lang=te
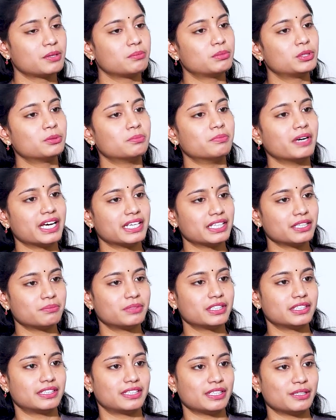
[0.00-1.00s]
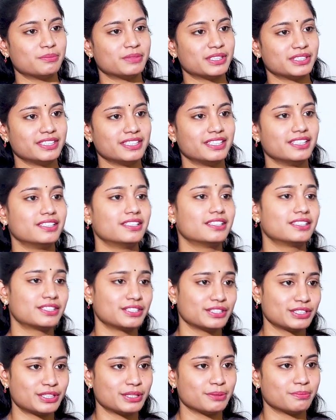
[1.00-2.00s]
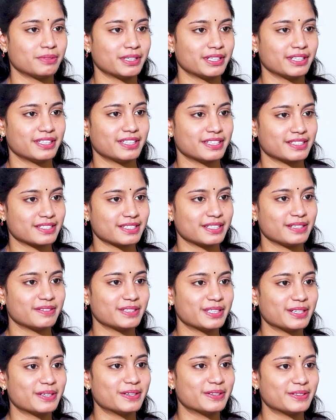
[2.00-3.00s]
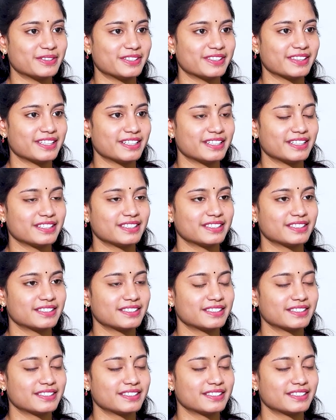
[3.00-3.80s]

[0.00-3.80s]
ఇప్పుడు భార్యాభర్తల మధ్య రిలేషన్షిప్ అనేది అసలు ఏ విధంగా ఉంటుందండి